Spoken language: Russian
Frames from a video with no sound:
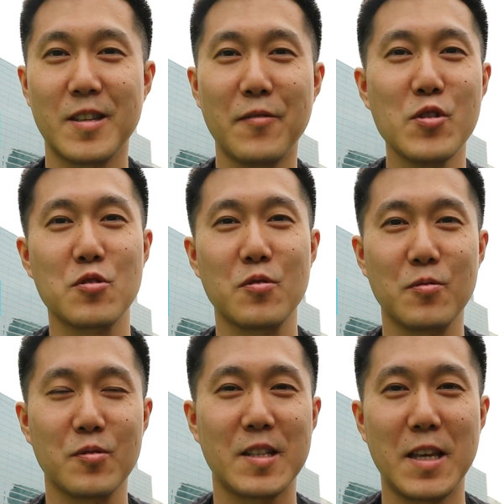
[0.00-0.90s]
я вижу
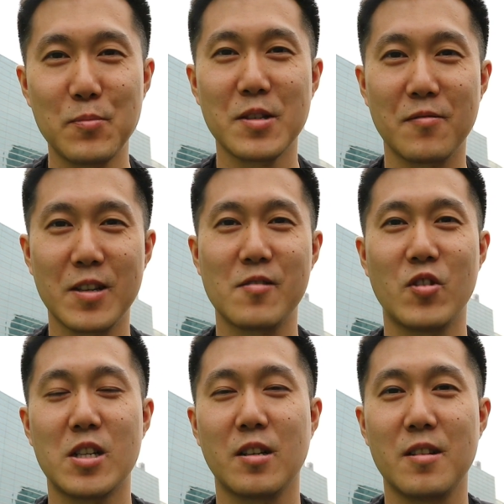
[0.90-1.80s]
скептиз в
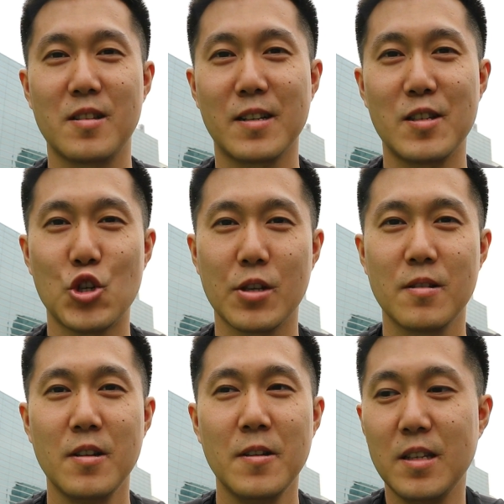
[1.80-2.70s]
ваших глазах сейчас,